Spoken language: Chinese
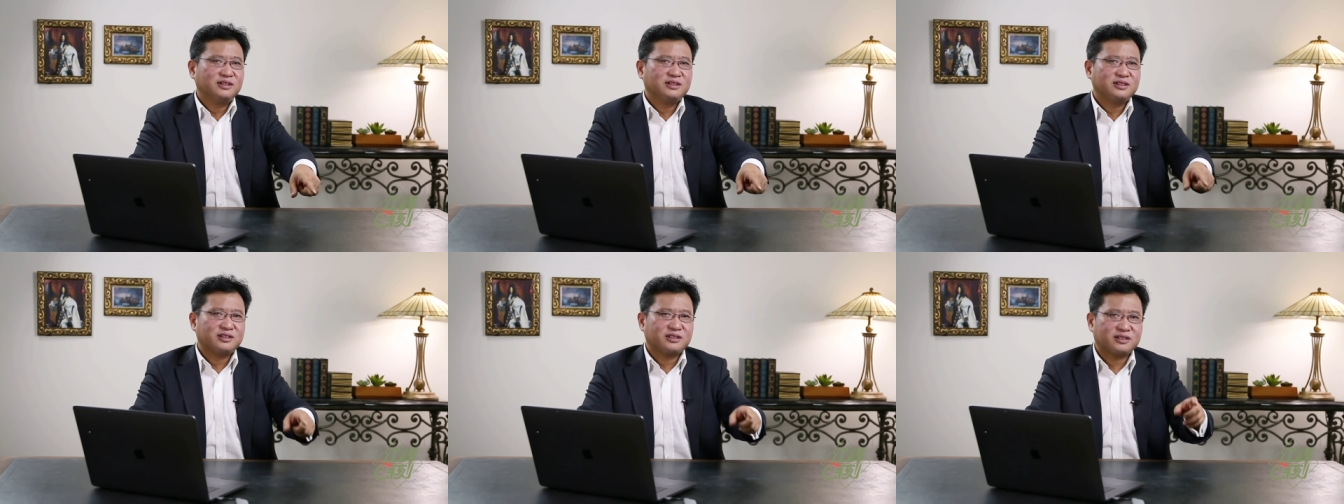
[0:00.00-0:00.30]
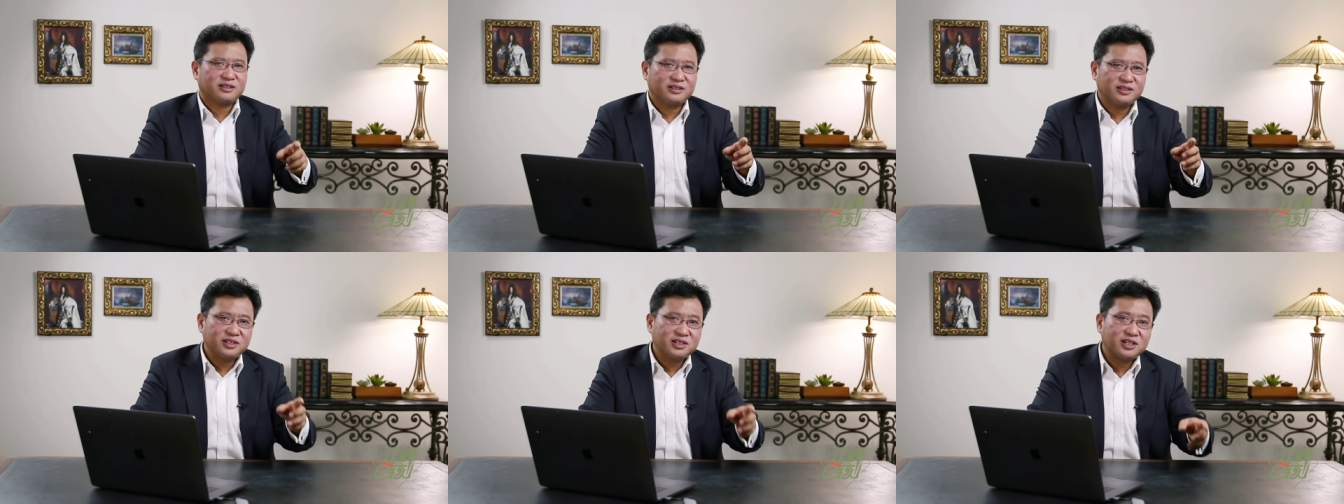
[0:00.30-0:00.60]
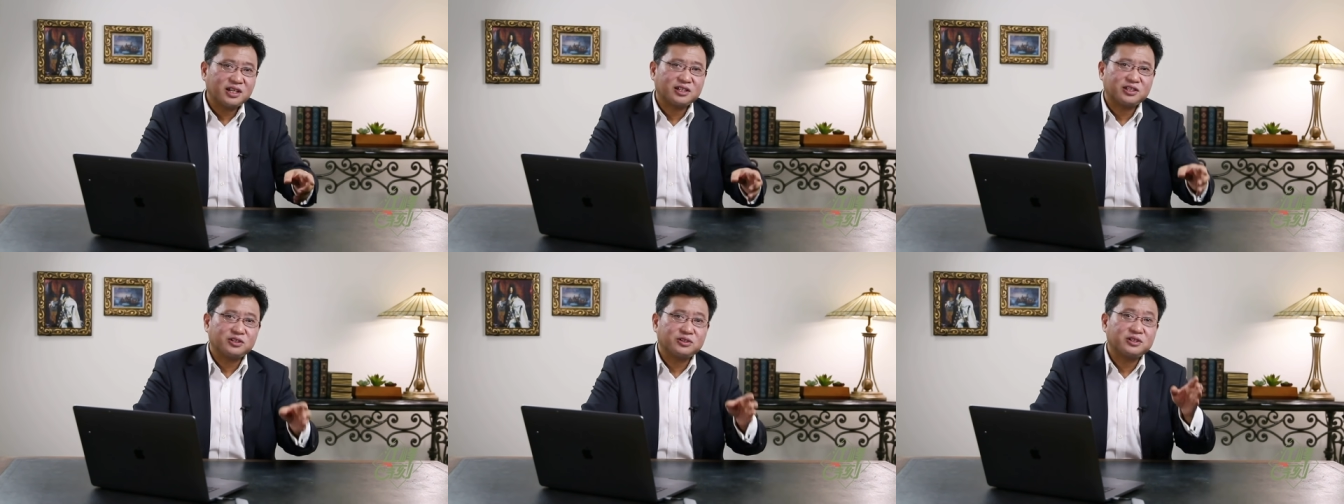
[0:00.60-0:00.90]
实际
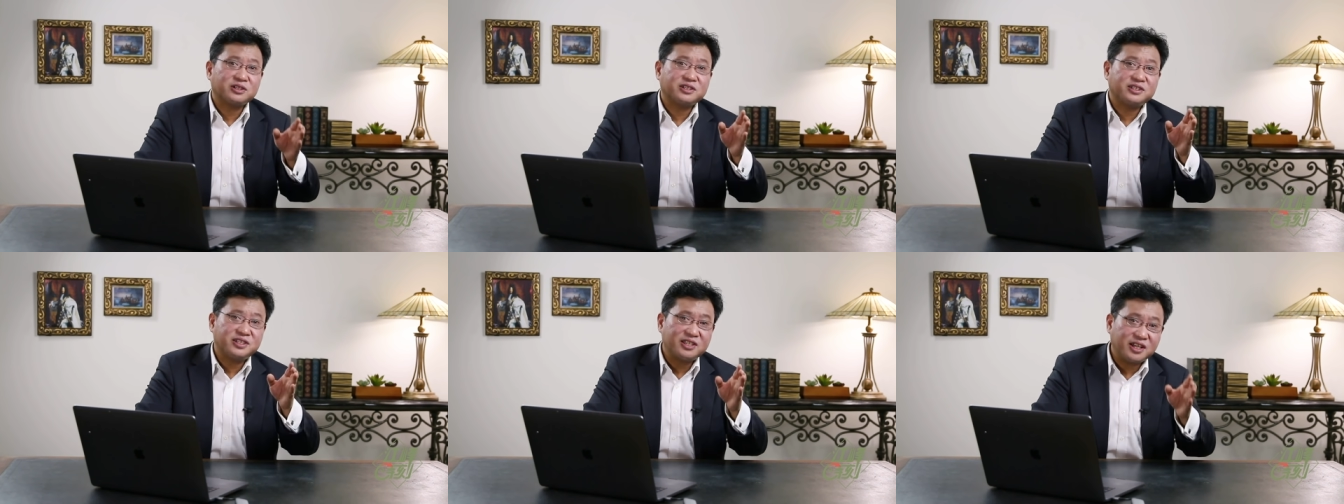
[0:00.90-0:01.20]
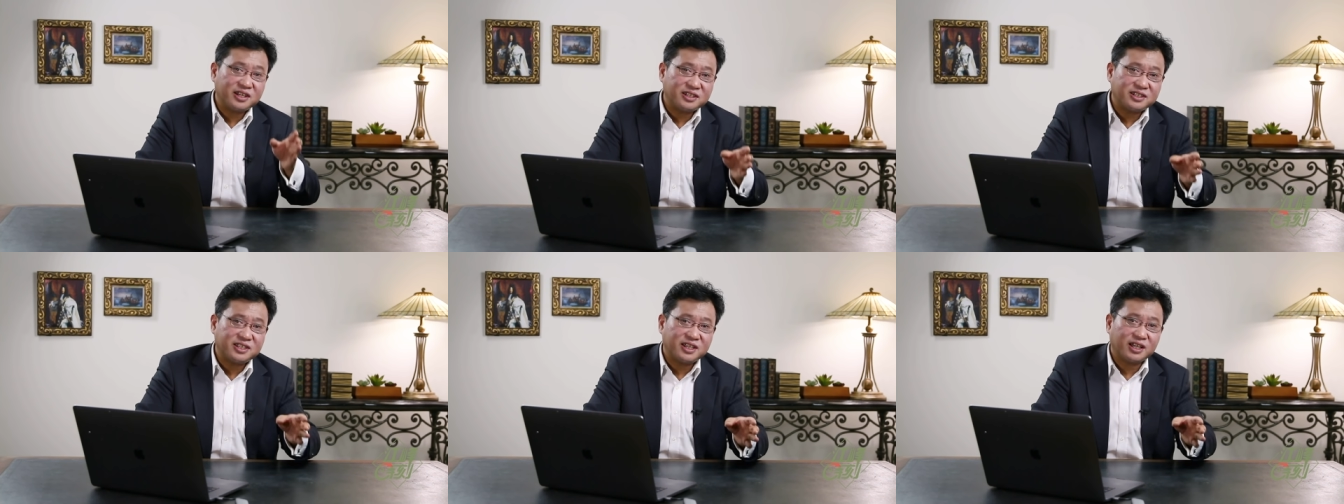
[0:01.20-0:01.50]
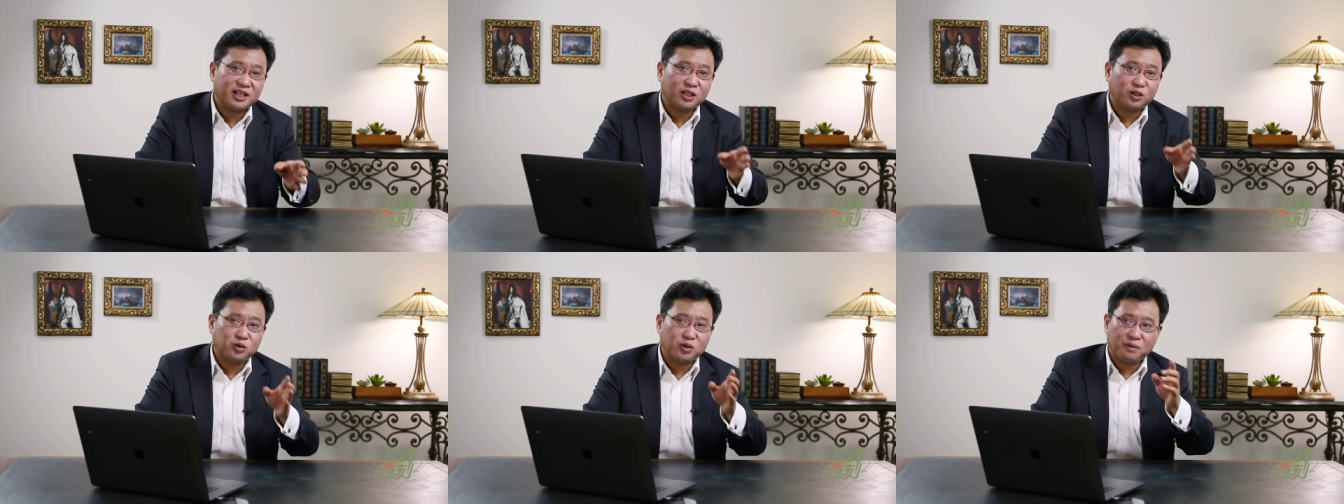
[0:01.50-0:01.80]
上就是间
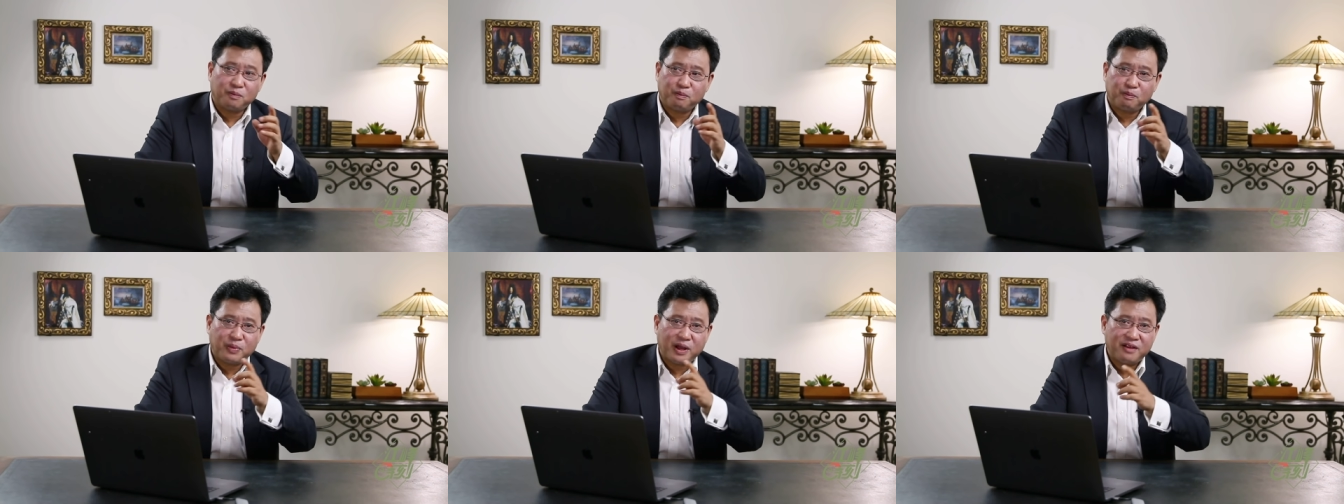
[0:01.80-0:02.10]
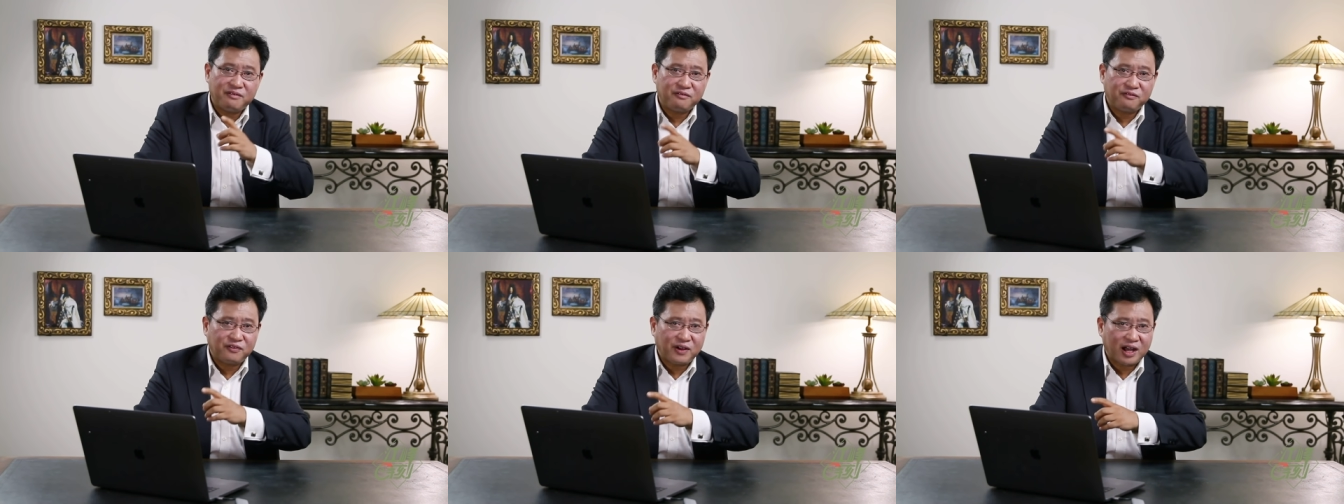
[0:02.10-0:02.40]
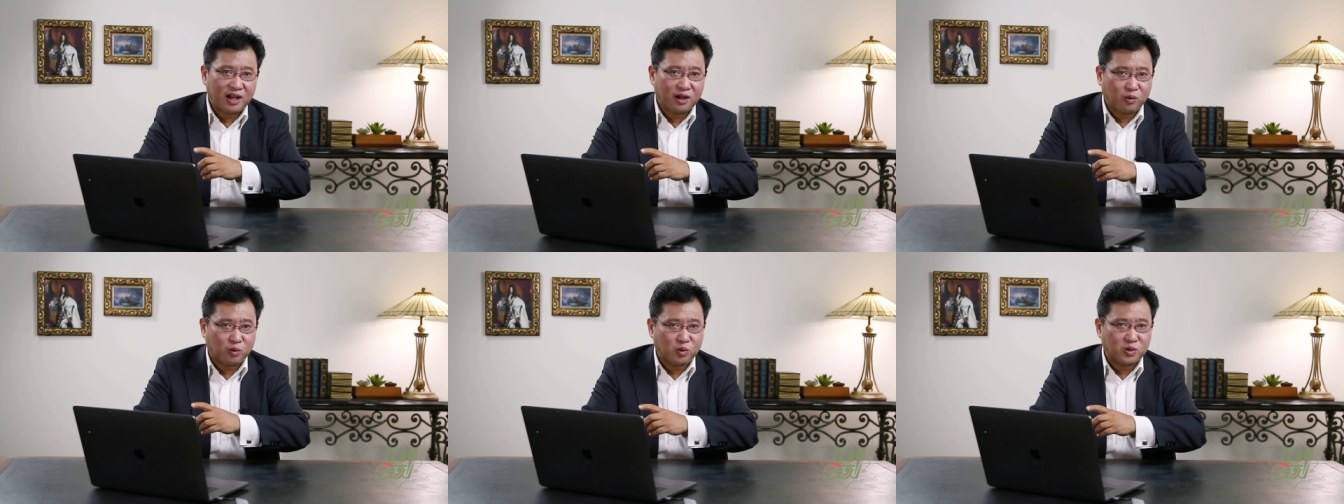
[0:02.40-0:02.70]
接的对颁
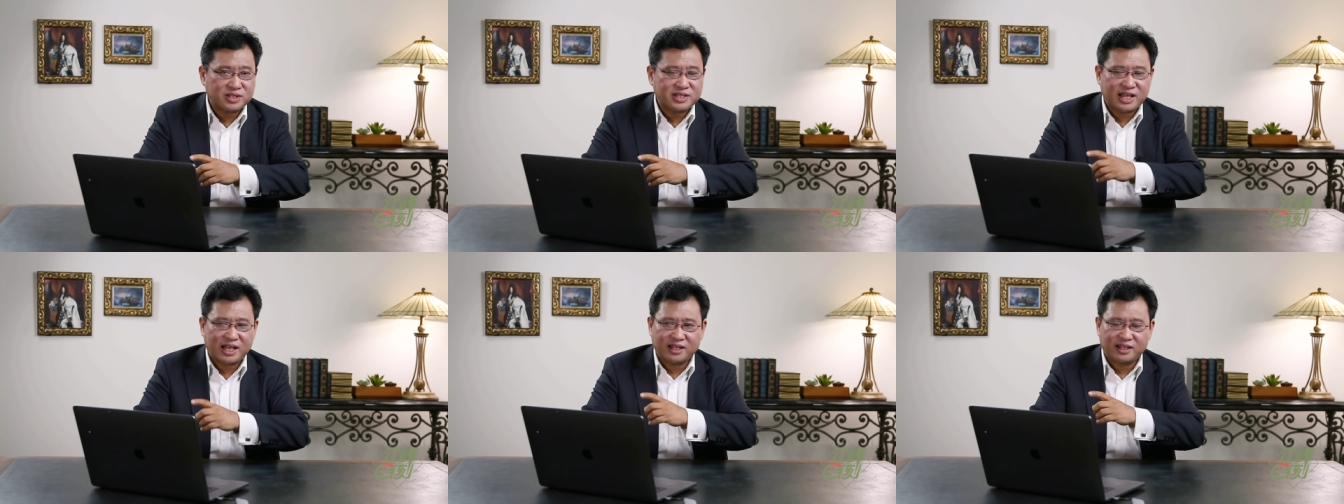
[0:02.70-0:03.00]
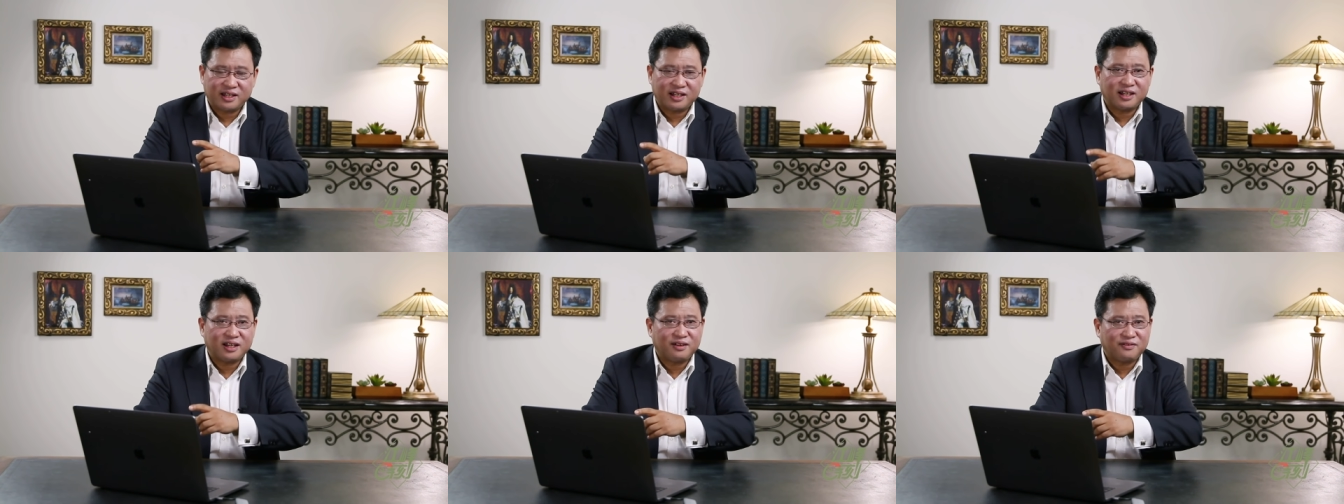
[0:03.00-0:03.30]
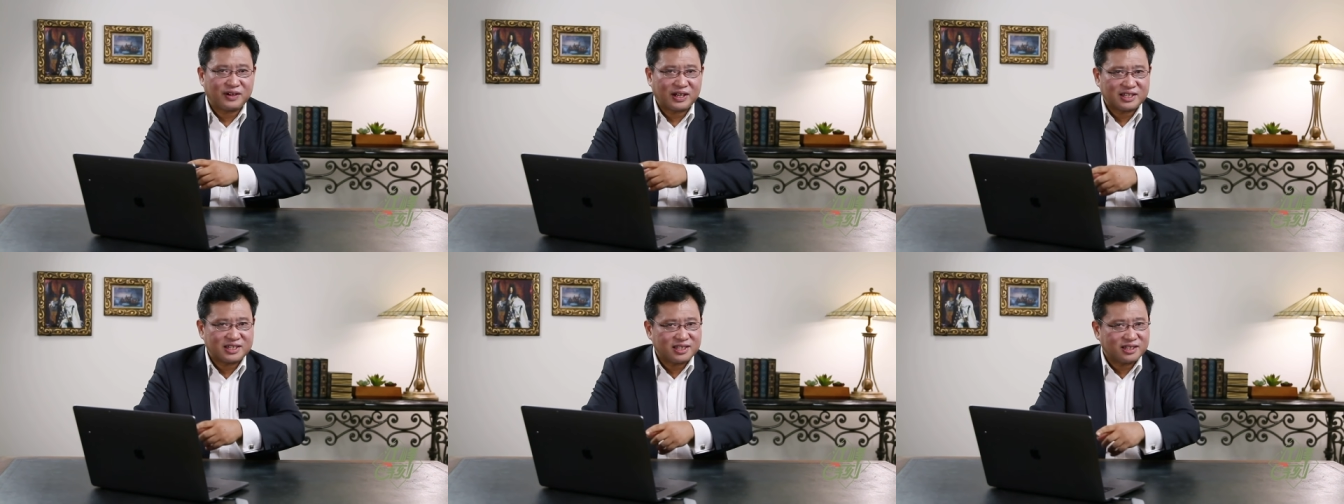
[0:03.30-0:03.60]
发国家的合
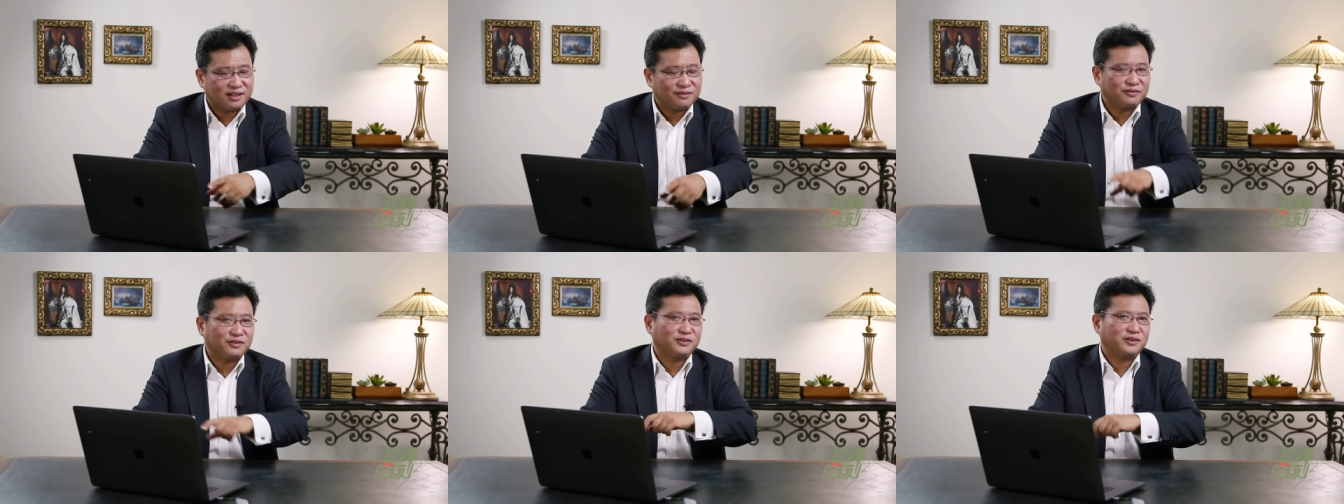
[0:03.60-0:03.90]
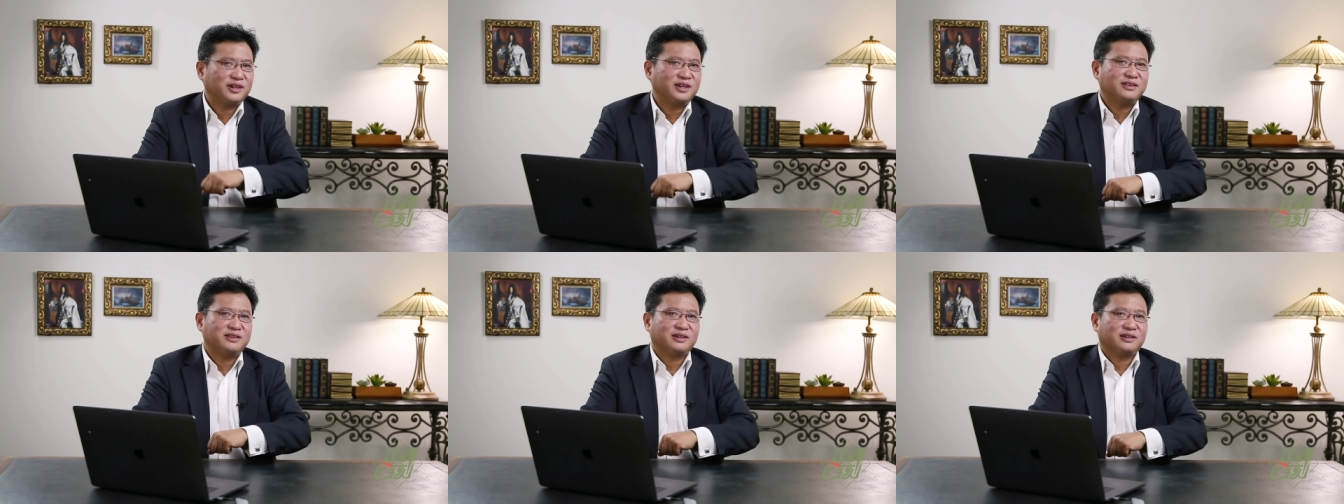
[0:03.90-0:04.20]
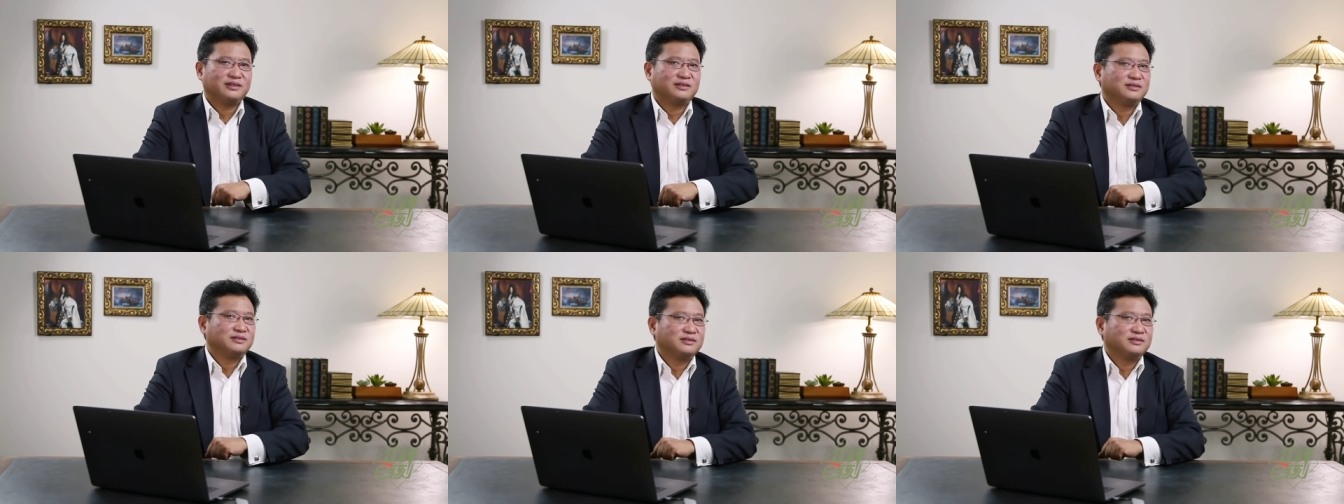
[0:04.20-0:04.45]
法性的否认呢。